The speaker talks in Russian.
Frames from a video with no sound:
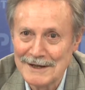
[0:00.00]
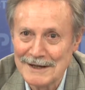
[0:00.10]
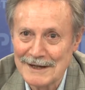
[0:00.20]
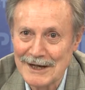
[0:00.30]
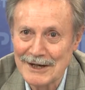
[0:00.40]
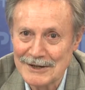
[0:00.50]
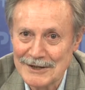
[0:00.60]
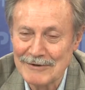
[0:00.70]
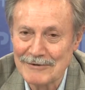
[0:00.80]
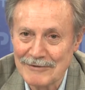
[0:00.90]
э,
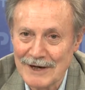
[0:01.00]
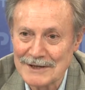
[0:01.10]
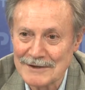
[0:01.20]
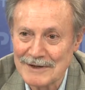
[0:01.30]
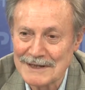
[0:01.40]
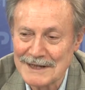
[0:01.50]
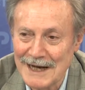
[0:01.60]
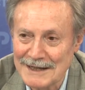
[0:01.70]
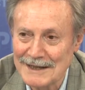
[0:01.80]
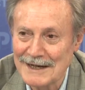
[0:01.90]
коллективу вашего
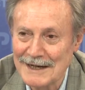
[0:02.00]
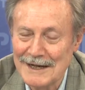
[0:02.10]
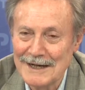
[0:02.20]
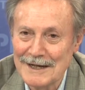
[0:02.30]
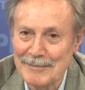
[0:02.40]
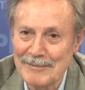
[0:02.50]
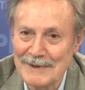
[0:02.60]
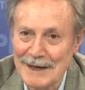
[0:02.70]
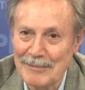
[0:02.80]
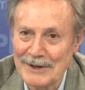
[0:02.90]
театра, и
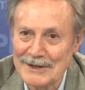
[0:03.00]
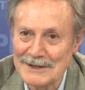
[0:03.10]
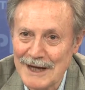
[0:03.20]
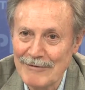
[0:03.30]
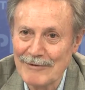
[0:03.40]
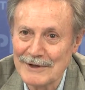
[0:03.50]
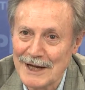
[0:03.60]
я представлю